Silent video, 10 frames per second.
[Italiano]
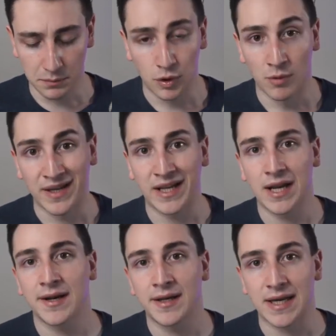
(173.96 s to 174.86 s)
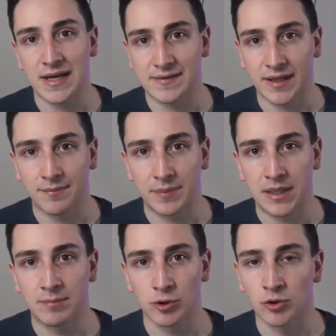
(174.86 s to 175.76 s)
come creare richiesta per
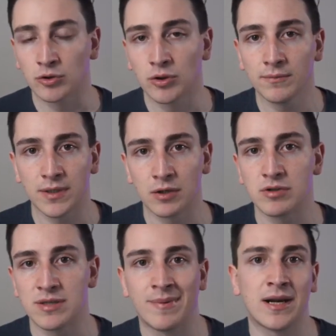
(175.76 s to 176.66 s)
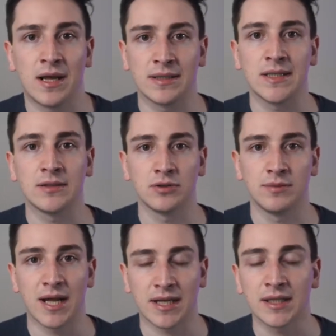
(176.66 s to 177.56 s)
il prodotto, in cui si parla anche tanto di
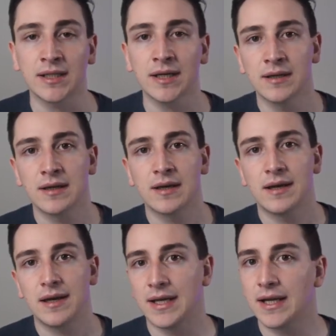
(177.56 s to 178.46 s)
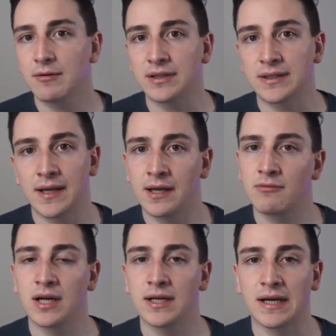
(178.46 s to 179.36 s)
marketing, e la quinta è
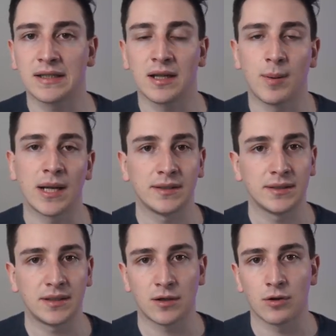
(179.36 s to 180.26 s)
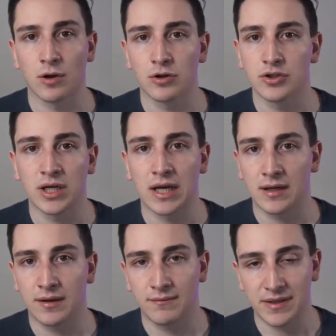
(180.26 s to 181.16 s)
quella legata alla parte
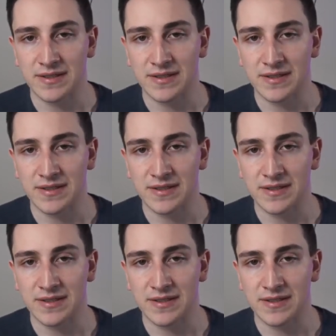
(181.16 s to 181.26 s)
tecnologica, i